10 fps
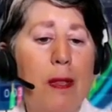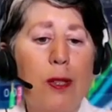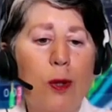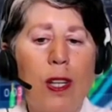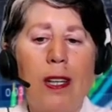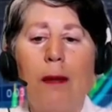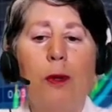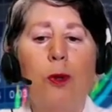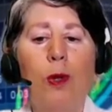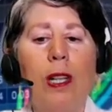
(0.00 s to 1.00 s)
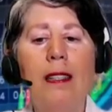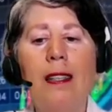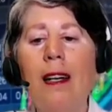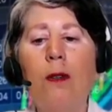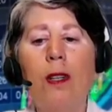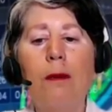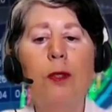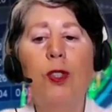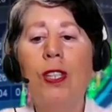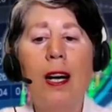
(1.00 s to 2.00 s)
eso que queremos utilizar, lo
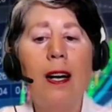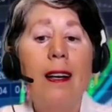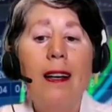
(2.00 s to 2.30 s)
queremos ya,